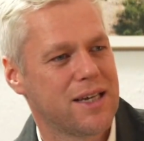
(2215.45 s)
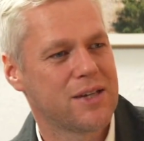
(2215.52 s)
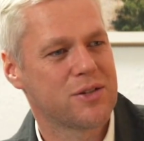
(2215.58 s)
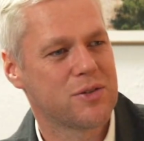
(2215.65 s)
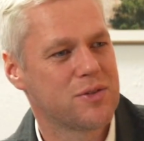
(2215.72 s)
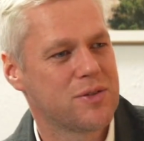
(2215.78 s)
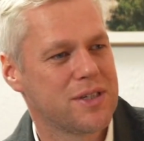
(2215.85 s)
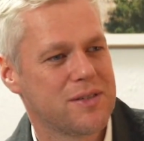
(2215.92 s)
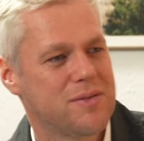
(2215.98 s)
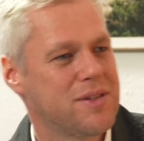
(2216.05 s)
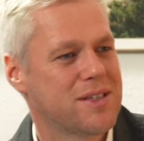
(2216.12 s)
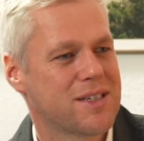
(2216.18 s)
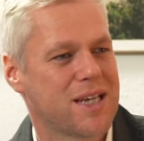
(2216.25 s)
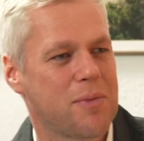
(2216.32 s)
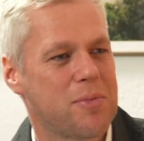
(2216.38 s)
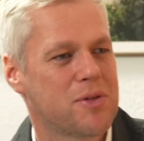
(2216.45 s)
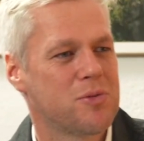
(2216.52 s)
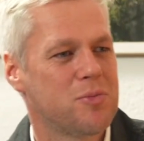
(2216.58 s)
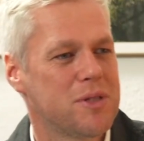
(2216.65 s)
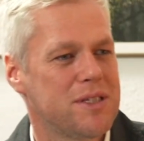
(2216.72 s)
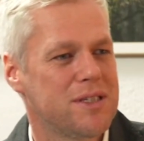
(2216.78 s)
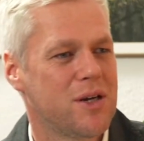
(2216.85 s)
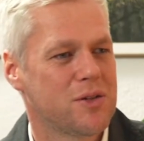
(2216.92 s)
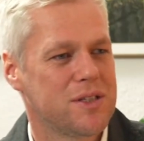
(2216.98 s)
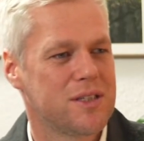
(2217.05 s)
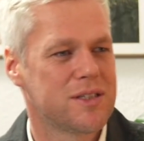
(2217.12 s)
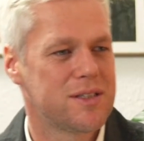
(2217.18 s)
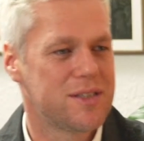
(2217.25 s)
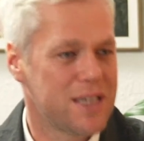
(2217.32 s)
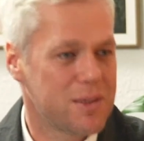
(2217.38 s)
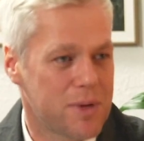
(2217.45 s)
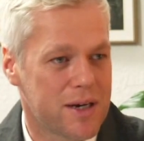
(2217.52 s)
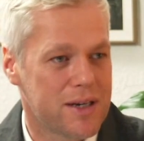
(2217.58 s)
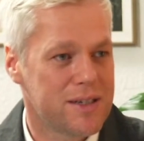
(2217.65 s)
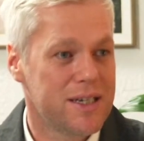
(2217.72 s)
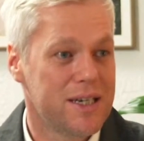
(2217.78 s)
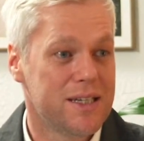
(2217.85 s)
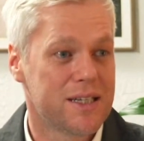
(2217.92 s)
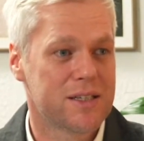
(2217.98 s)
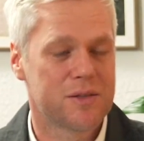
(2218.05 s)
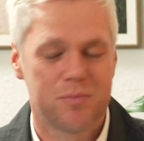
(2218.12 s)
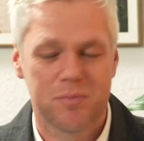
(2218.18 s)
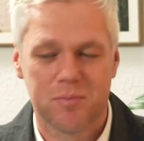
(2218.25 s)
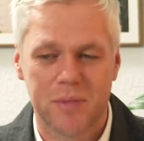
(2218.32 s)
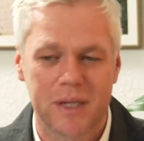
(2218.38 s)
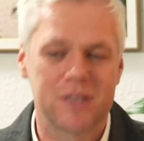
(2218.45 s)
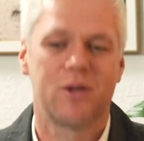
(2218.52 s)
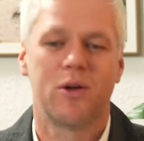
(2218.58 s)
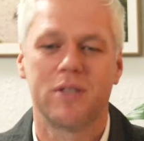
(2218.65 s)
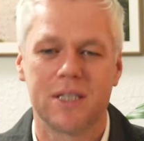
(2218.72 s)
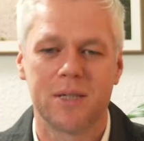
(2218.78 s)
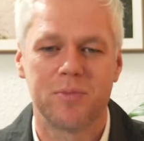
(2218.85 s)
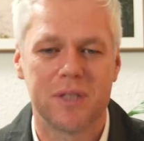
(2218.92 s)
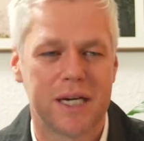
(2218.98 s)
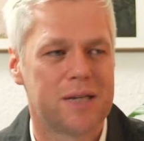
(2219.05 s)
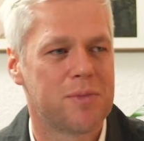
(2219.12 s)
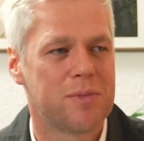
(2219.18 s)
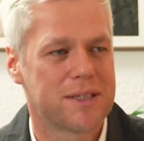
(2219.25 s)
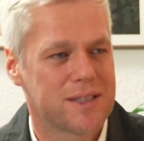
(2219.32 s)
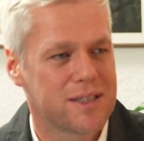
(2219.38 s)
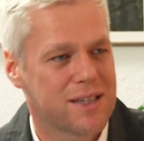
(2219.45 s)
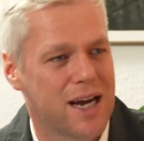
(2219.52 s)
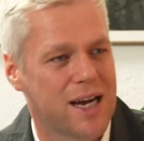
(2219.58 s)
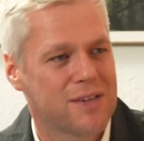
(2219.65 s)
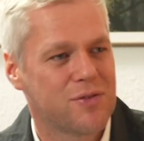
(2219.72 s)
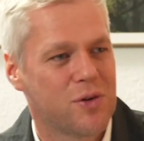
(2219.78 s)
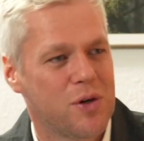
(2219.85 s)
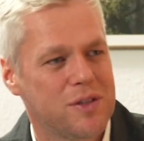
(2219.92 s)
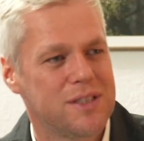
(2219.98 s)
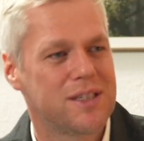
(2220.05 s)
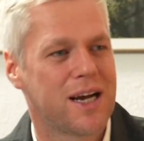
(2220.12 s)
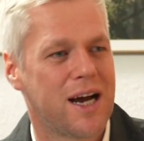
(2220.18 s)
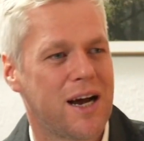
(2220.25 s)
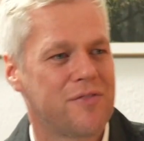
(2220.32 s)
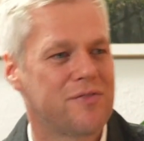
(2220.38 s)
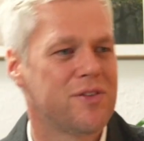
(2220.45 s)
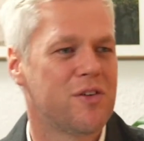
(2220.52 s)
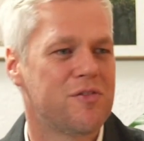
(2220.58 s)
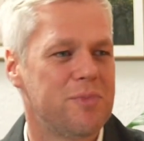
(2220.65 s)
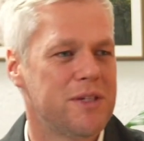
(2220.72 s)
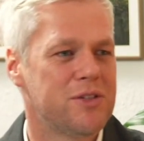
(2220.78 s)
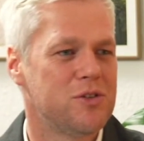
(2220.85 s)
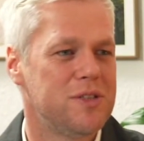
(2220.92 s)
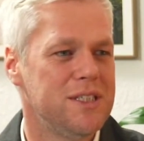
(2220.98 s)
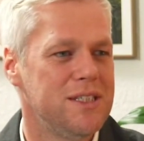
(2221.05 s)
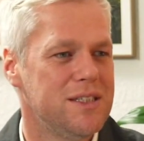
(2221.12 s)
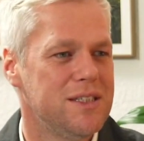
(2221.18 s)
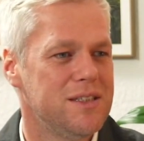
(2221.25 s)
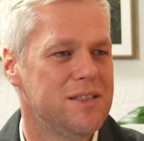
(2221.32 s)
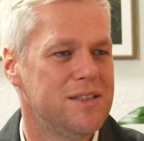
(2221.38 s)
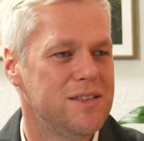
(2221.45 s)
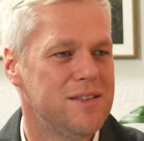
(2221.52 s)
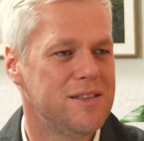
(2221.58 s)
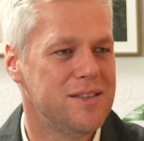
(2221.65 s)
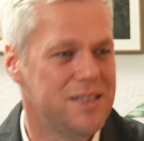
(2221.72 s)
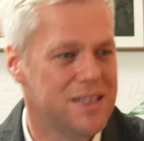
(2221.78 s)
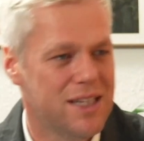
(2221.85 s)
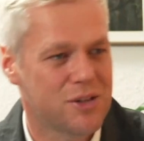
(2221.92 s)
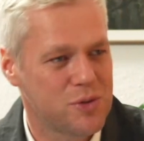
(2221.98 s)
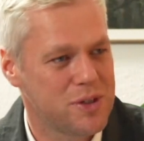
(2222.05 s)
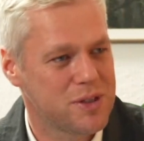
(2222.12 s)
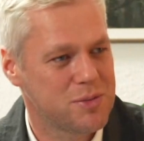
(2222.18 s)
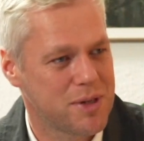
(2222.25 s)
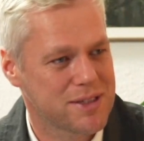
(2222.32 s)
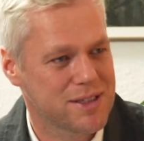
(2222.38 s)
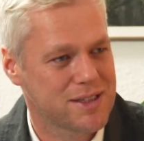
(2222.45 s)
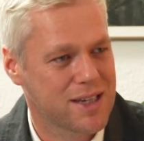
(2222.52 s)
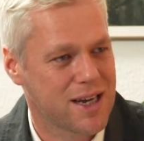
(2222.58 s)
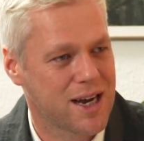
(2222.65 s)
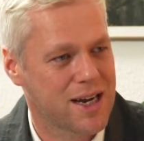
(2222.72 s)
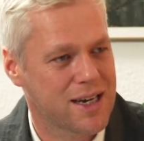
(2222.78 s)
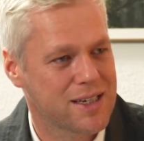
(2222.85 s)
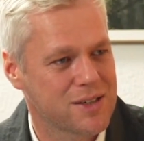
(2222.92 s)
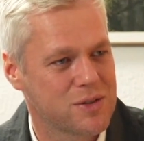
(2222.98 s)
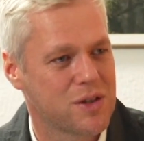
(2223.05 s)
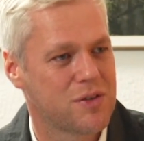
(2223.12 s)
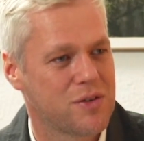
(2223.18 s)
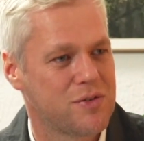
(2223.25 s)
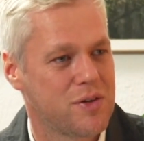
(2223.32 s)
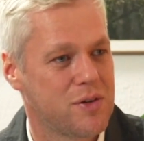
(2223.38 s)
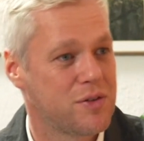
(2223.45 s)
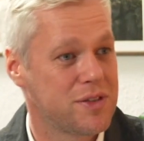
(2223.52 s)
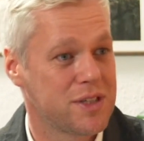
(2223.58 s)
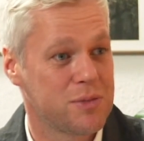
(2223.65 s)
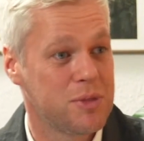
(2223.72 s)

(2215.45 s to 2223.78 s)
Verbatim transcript: Also es gab ja so ein bisschen auch dieses Thema, dass es manche Leute gibt, die keine Maske tragen wollen, die trafen auf Menschen, die die natürlich Maske tragen und auch, auch ihre